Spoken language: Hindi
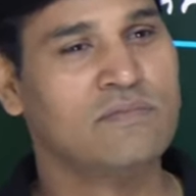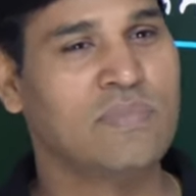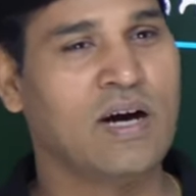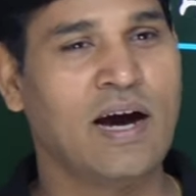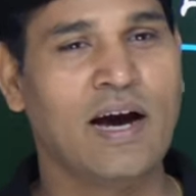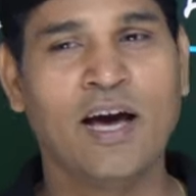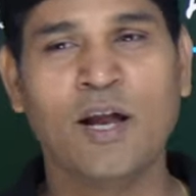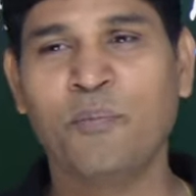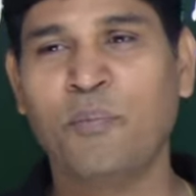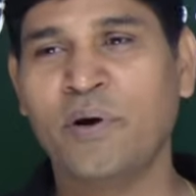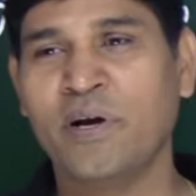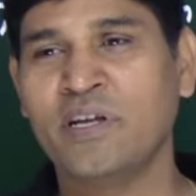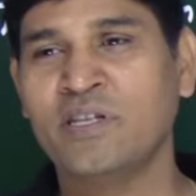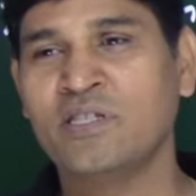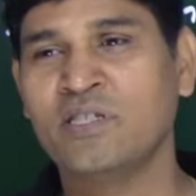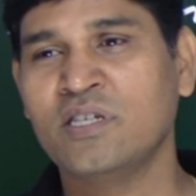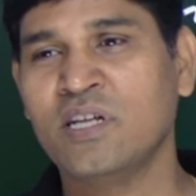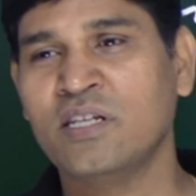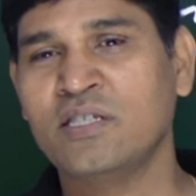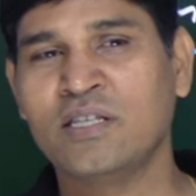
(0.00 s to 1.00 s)
हायर
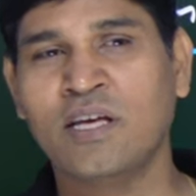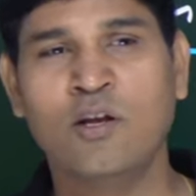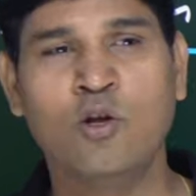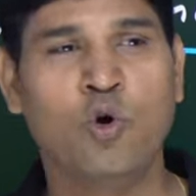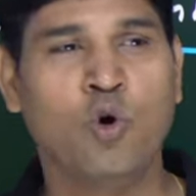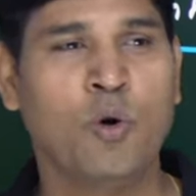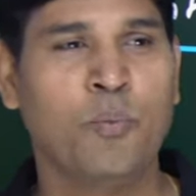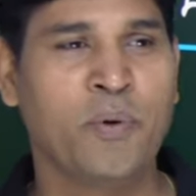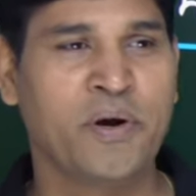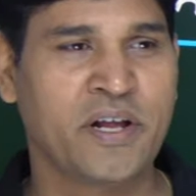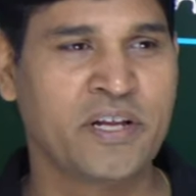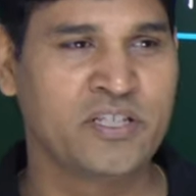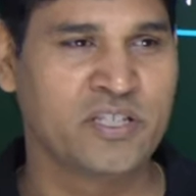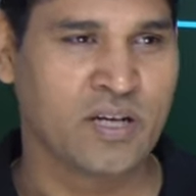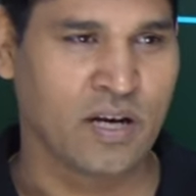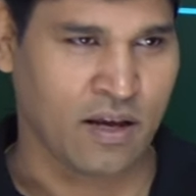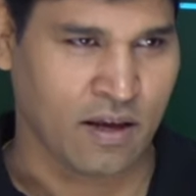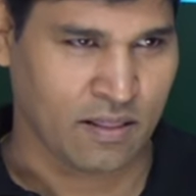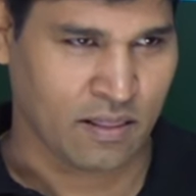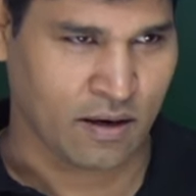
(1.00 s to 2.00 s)
पोटेंशियल से लोअर
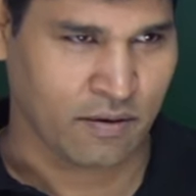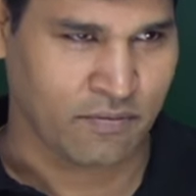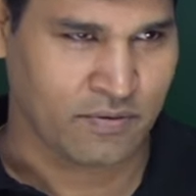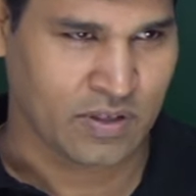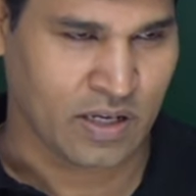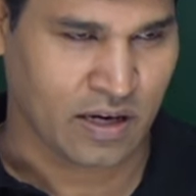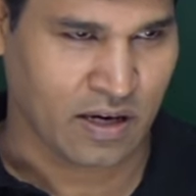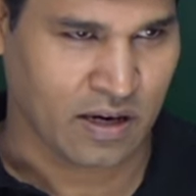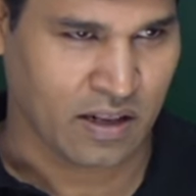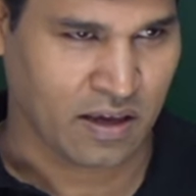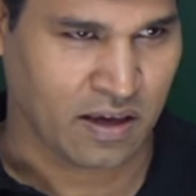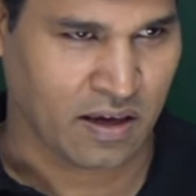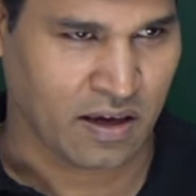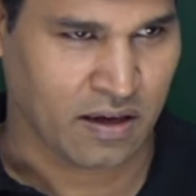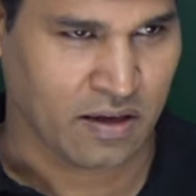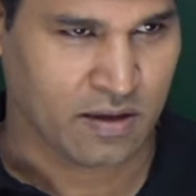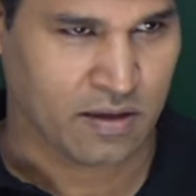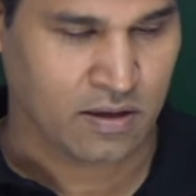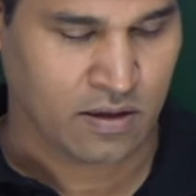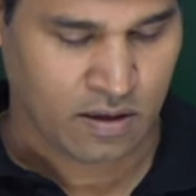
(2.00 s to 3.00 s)
पोटेंशियल की तरफ चल रही है
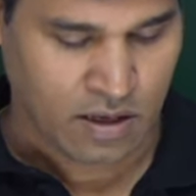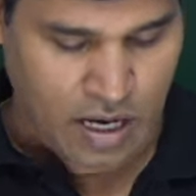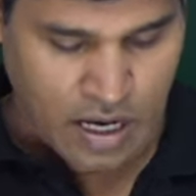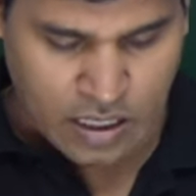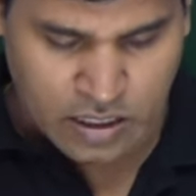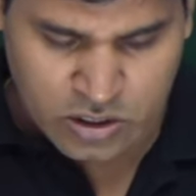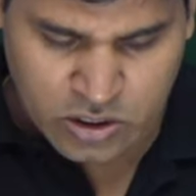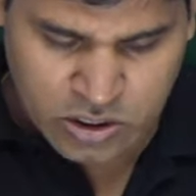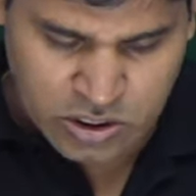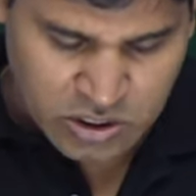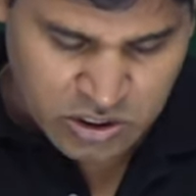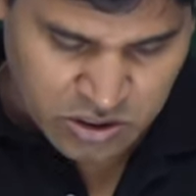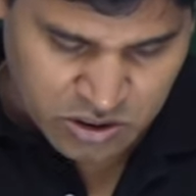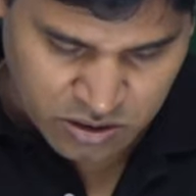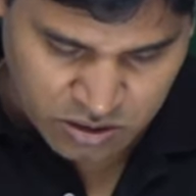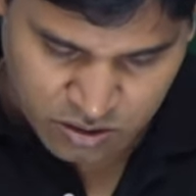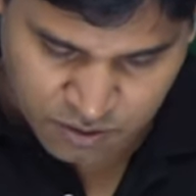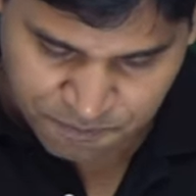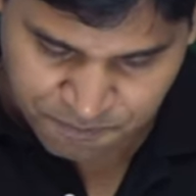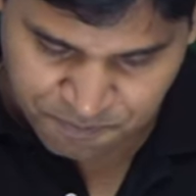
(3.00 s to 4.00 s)
हर चीज
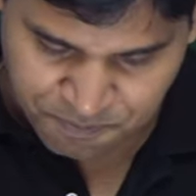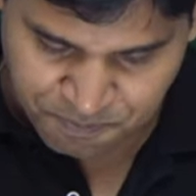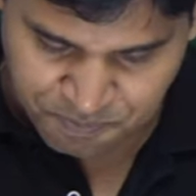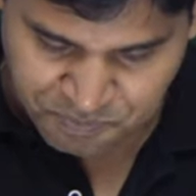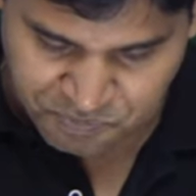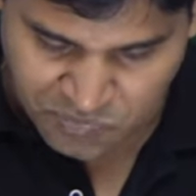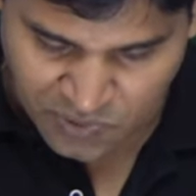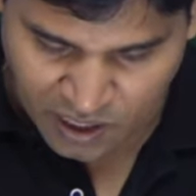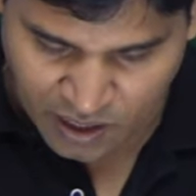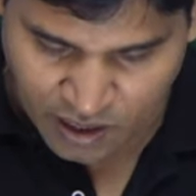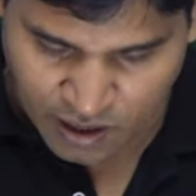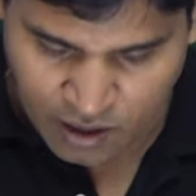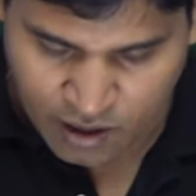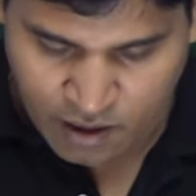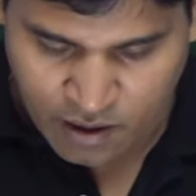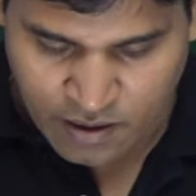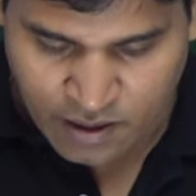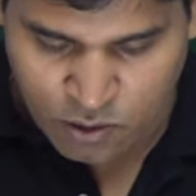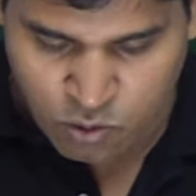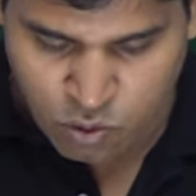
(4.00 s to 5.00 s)
है ना
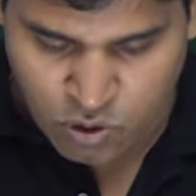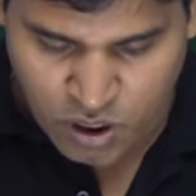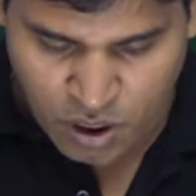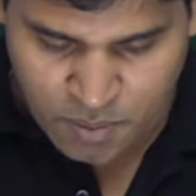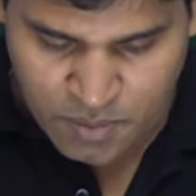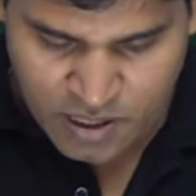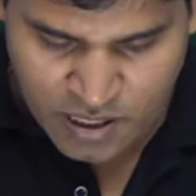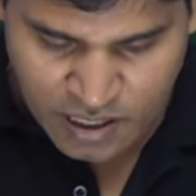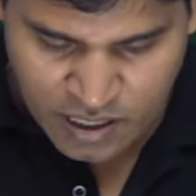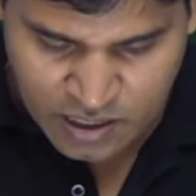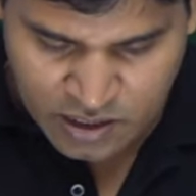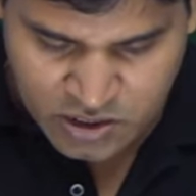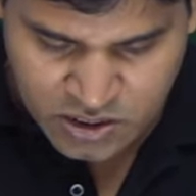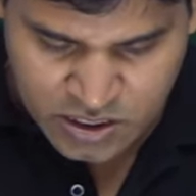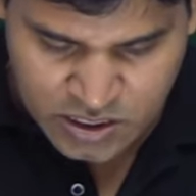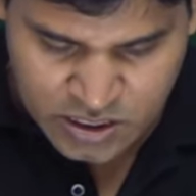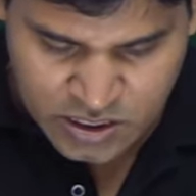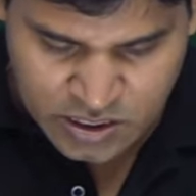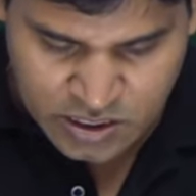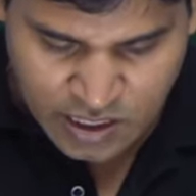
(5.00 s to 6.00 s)
या दुनिया में हर
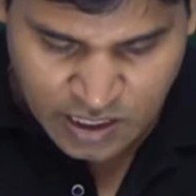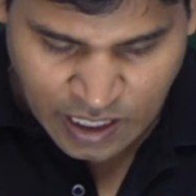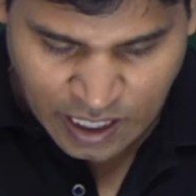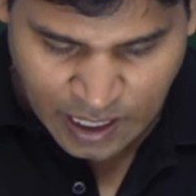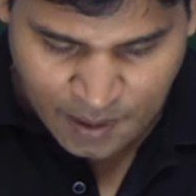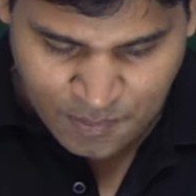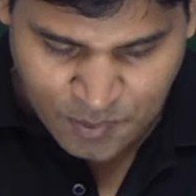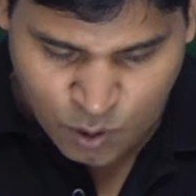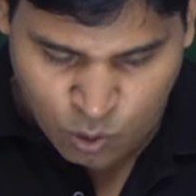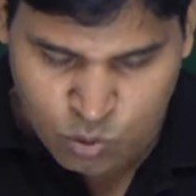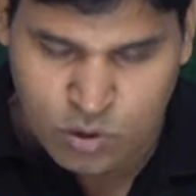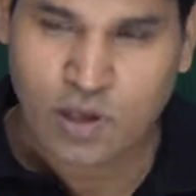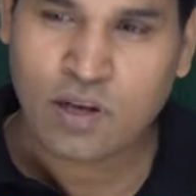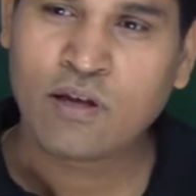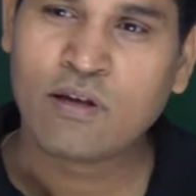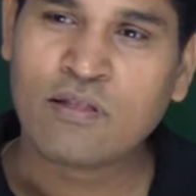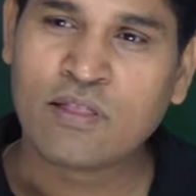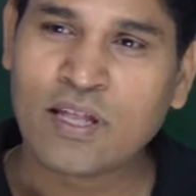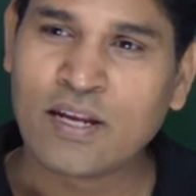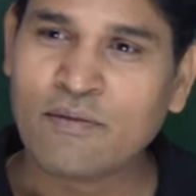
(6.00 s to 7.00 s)
चीज आपके उधर
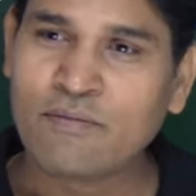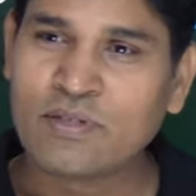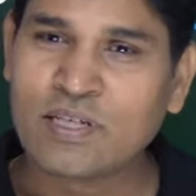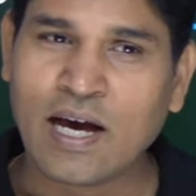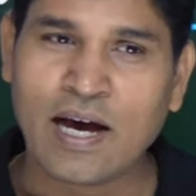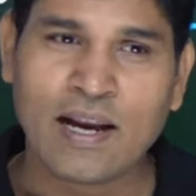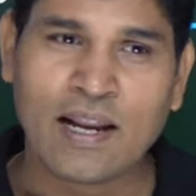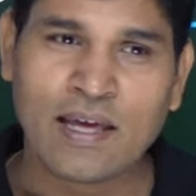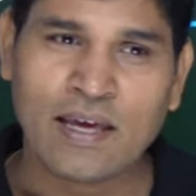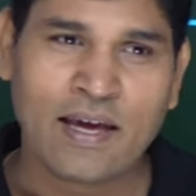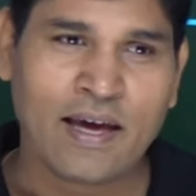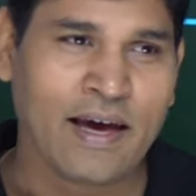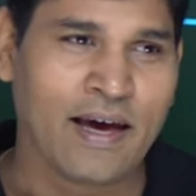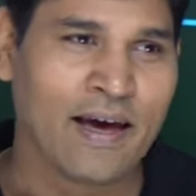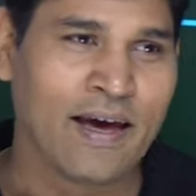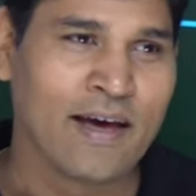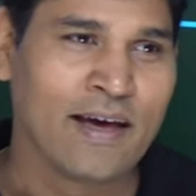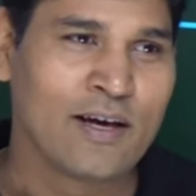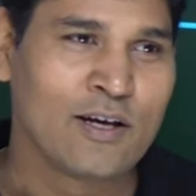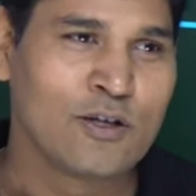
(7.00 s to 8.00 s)
की तरफ जा रही है
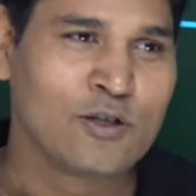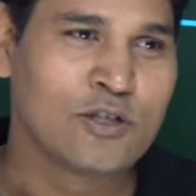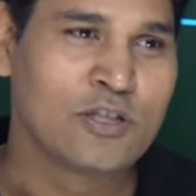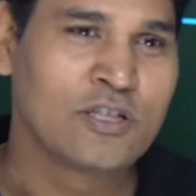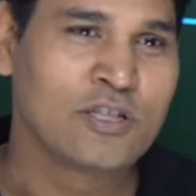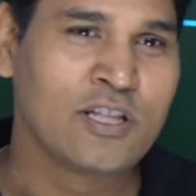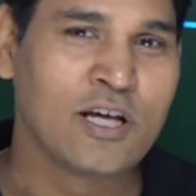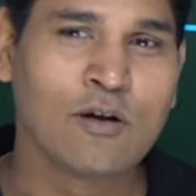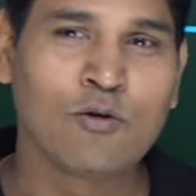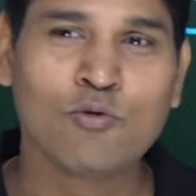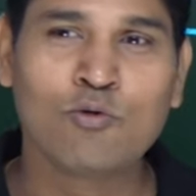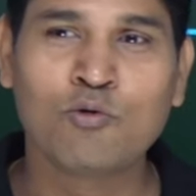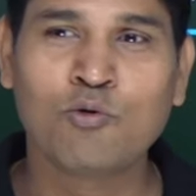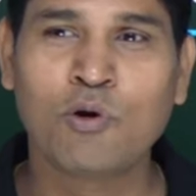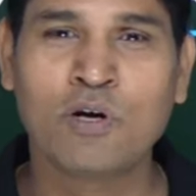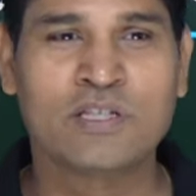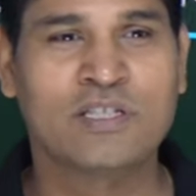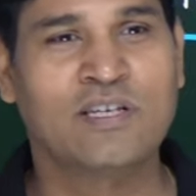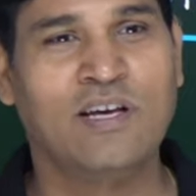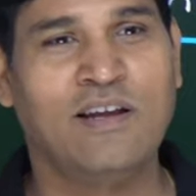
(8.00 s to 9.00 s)
जिधर उनको
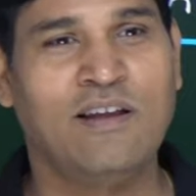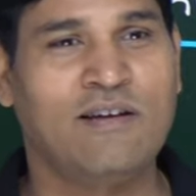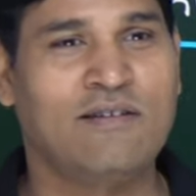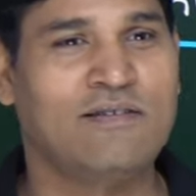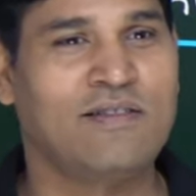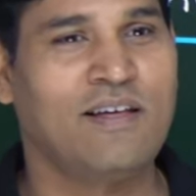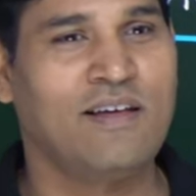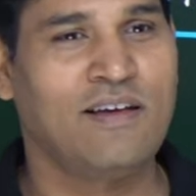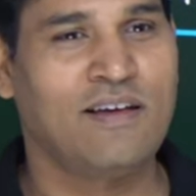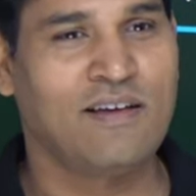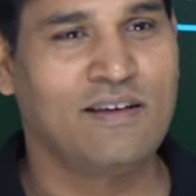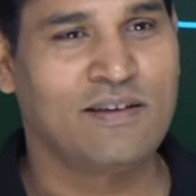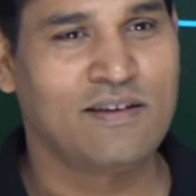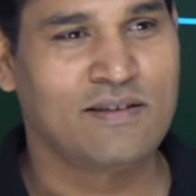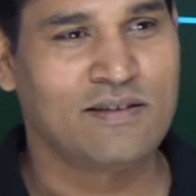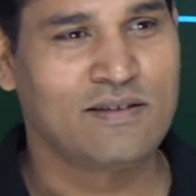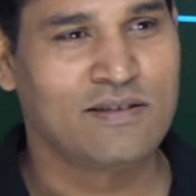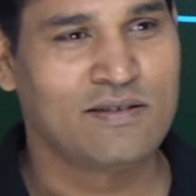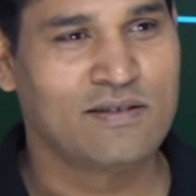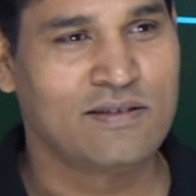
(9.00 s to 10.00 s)
अच्छा लगता है
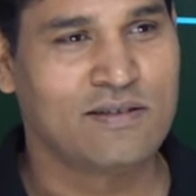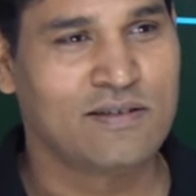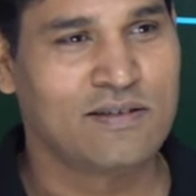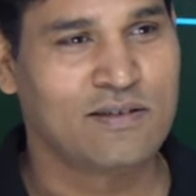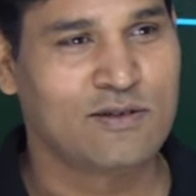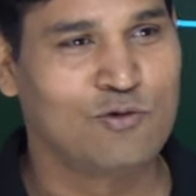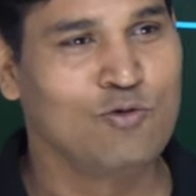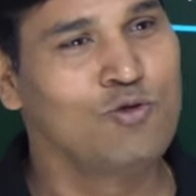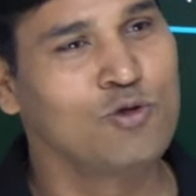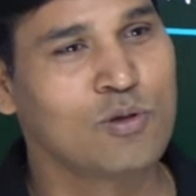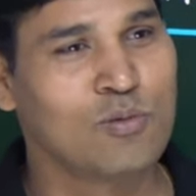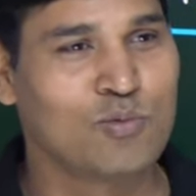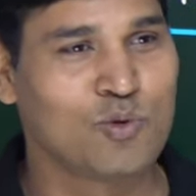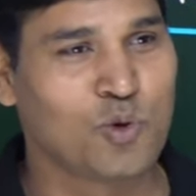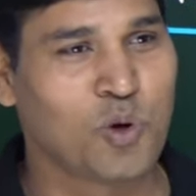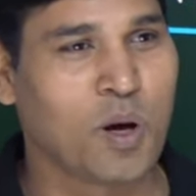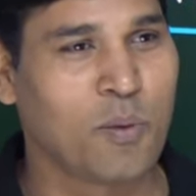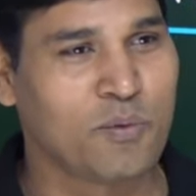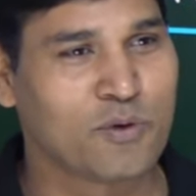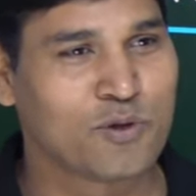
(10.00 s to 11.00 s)
क्यों समझो
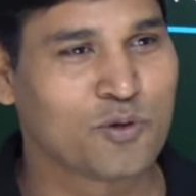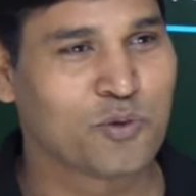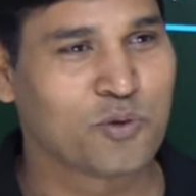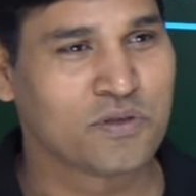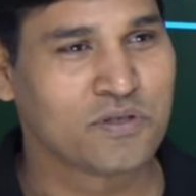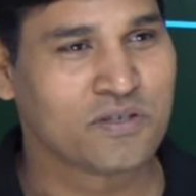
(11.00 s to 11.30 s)
आप इसको